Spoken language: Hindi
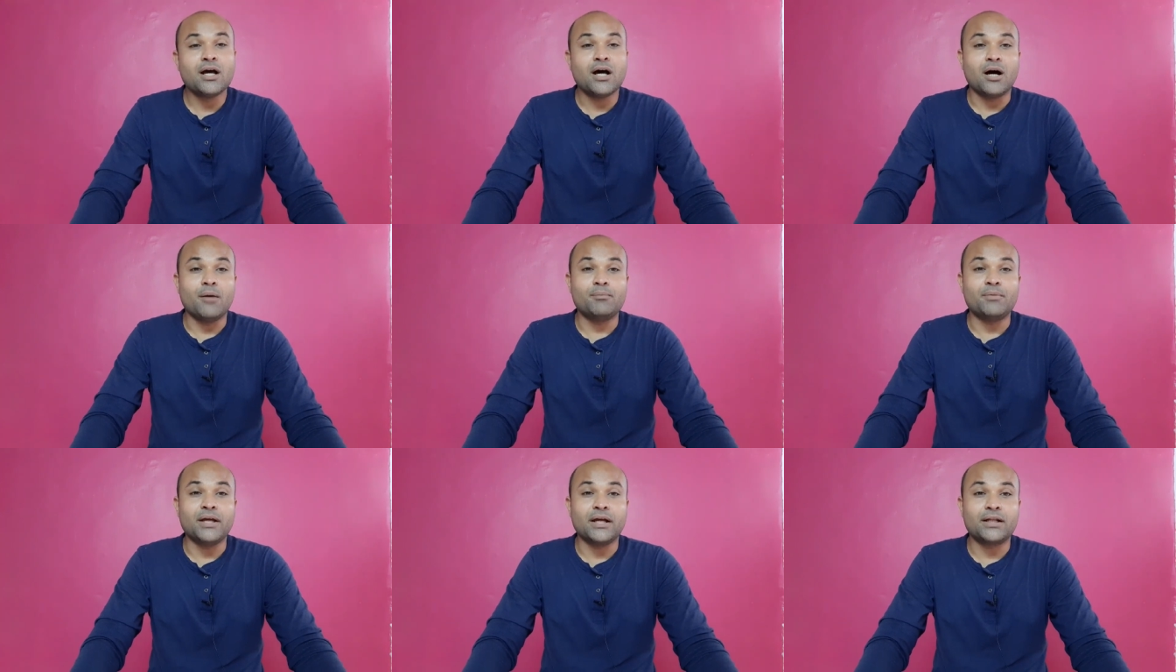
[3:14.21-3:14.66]

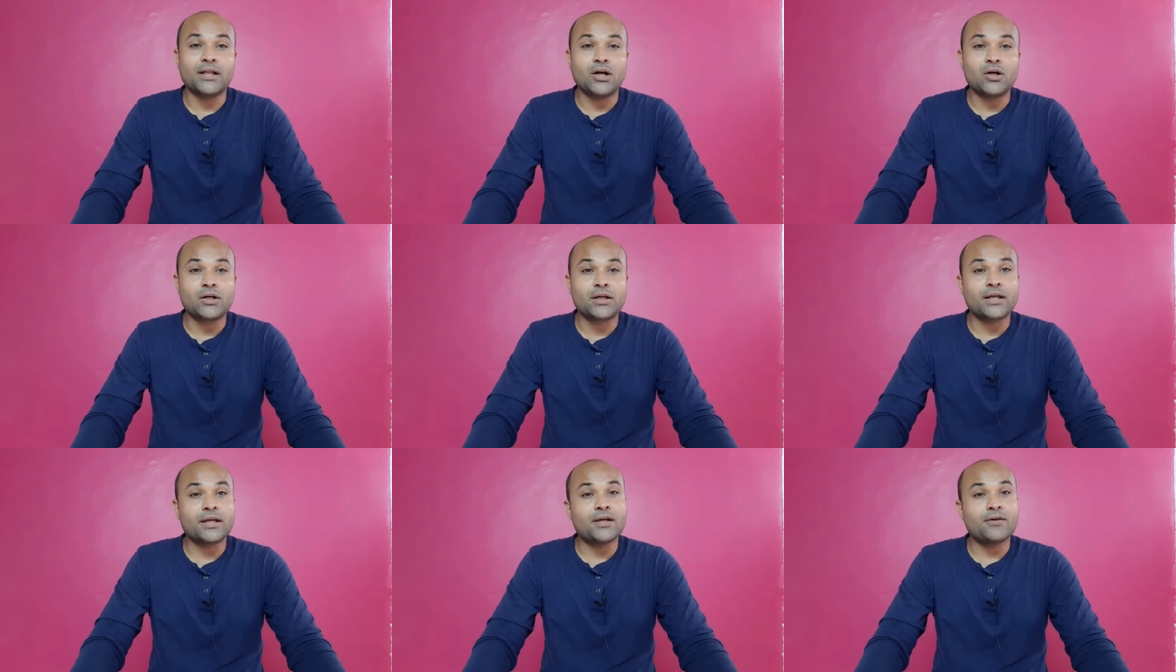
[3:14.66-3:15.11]
अब देखना
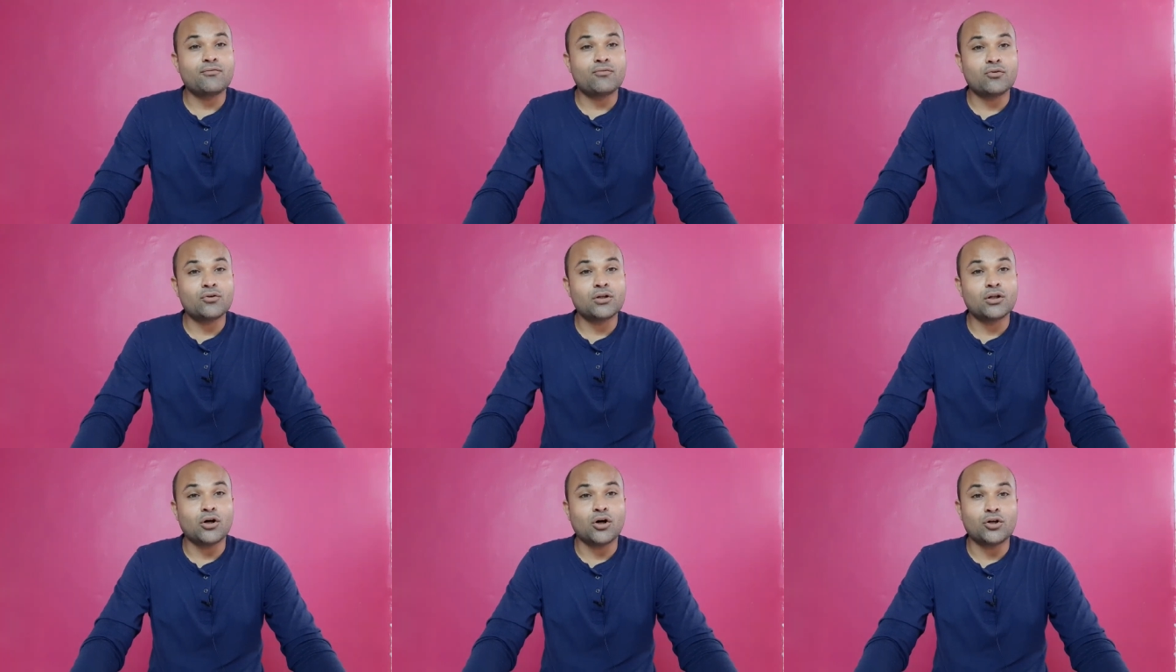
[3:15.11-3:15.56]
होगा कि ये
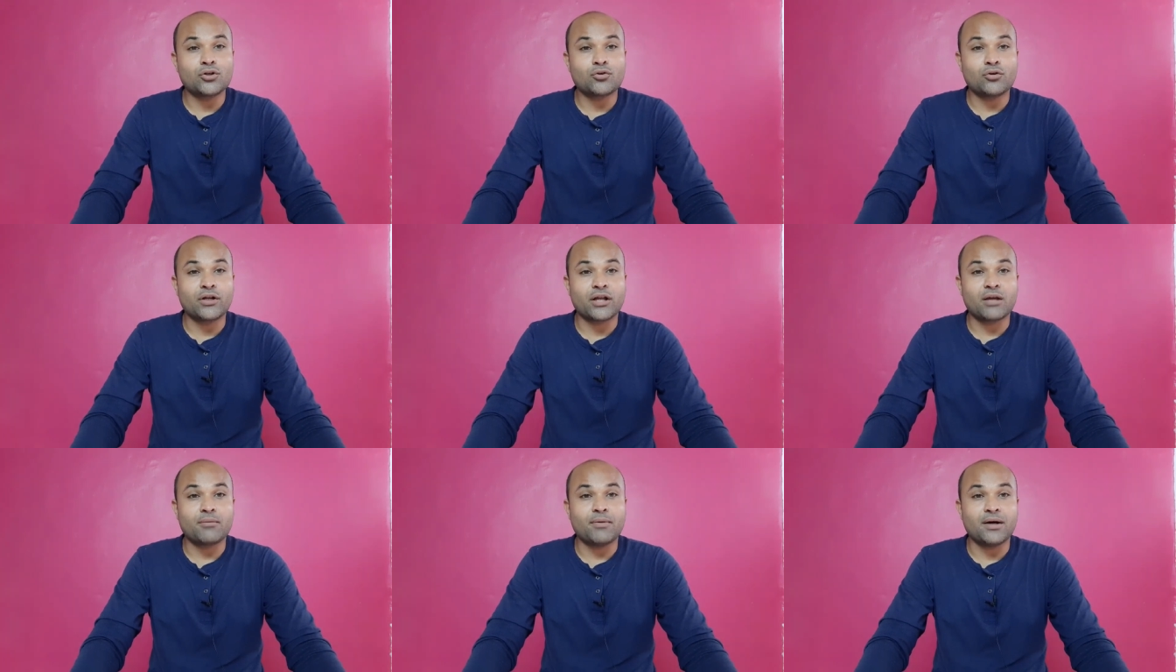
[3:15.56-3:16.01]
फ़ोन लॉन्च
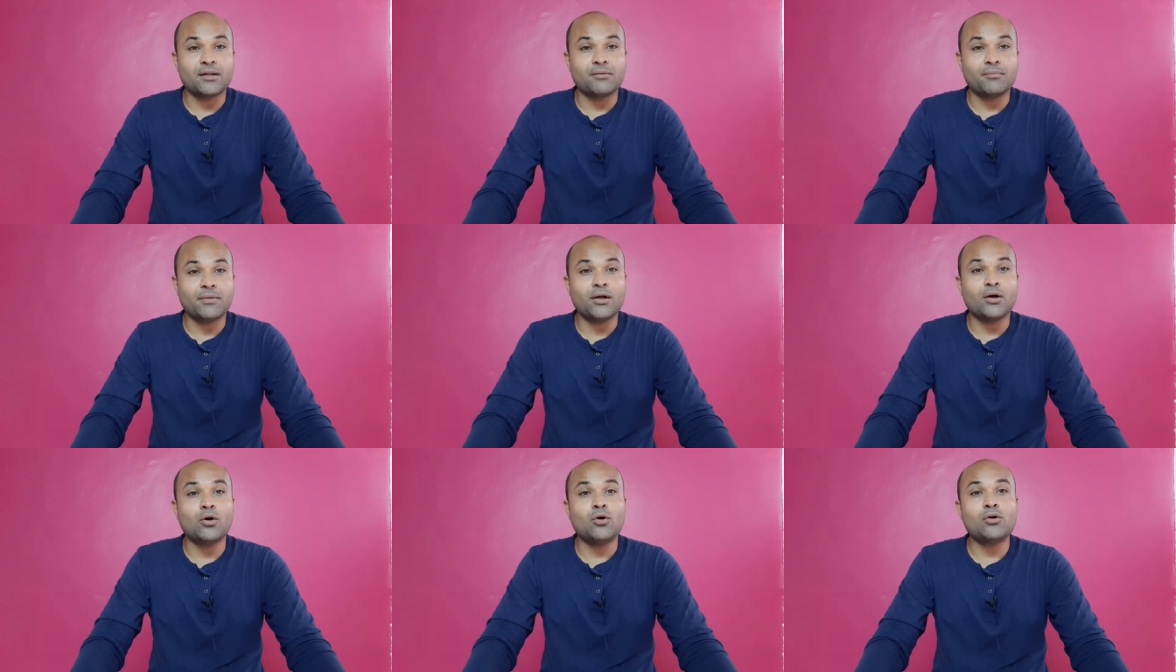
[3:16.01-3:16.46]
होने के बाद
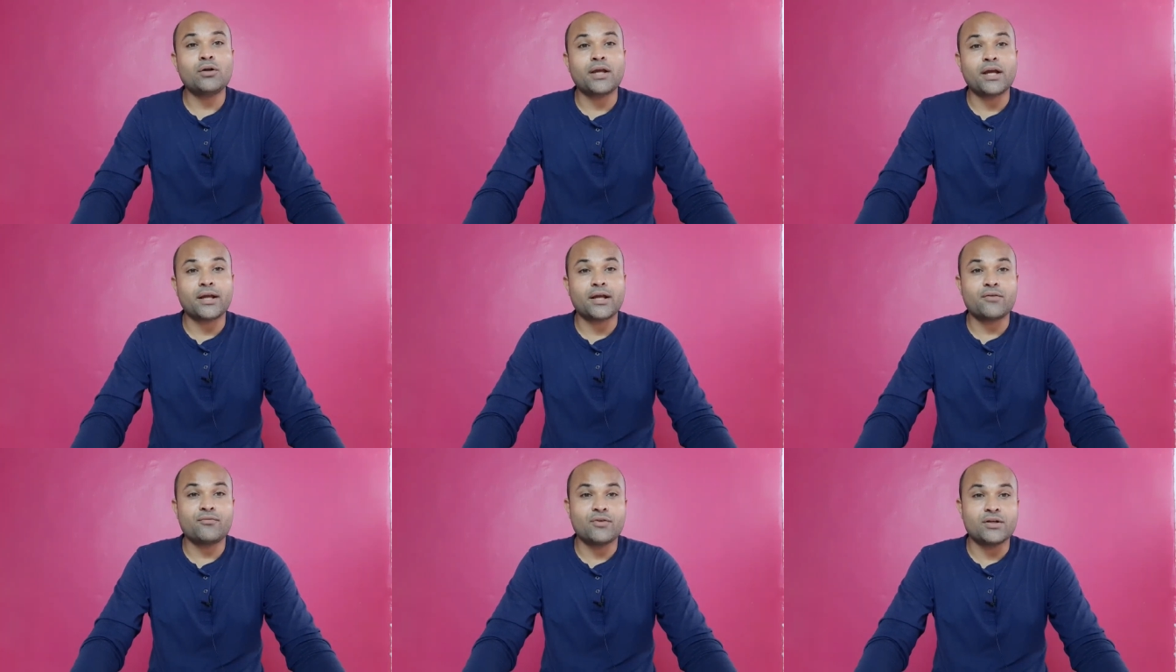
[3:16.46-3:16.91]
में और
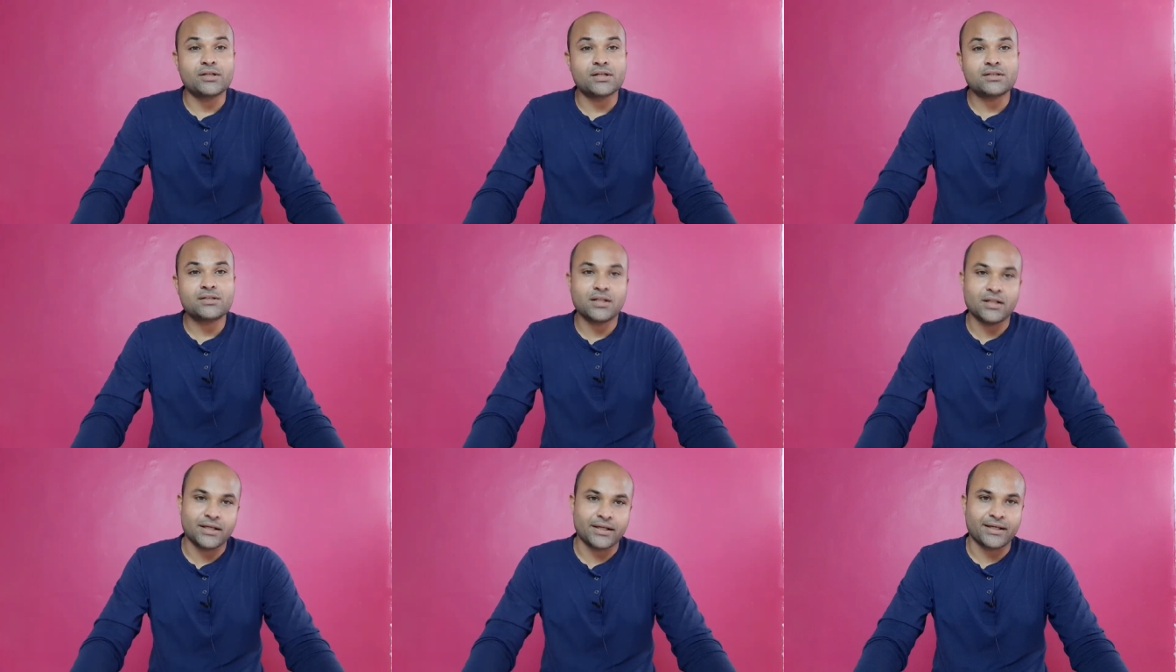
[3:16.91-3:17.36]
क्या क्या
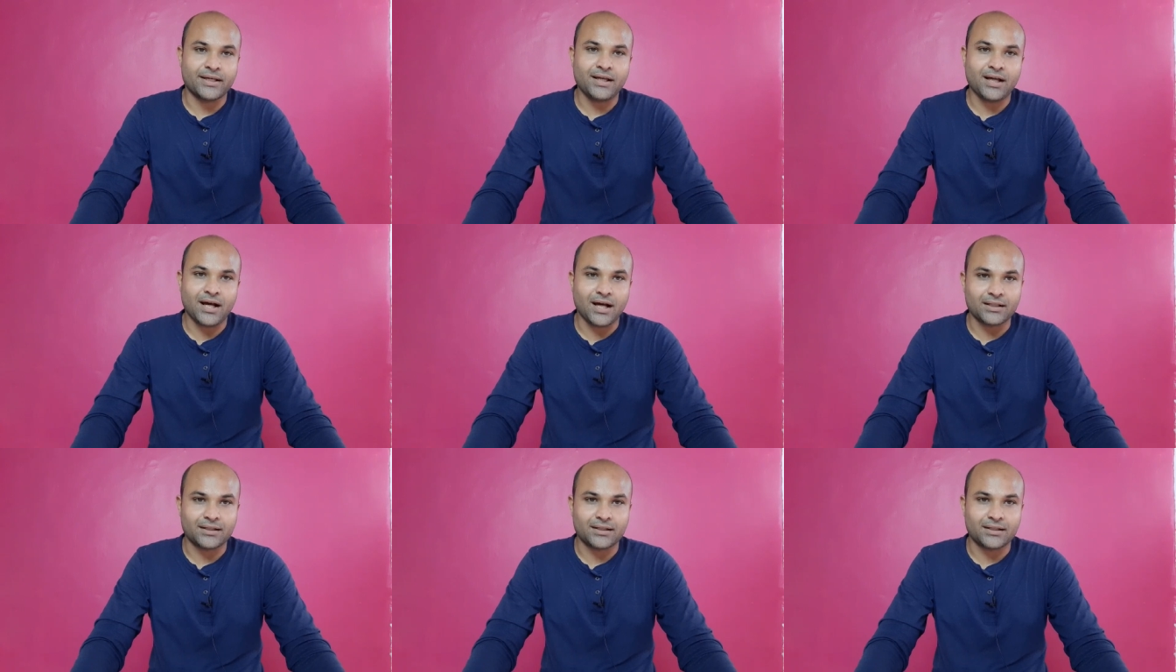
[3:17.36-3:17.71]
फीचर्स लेके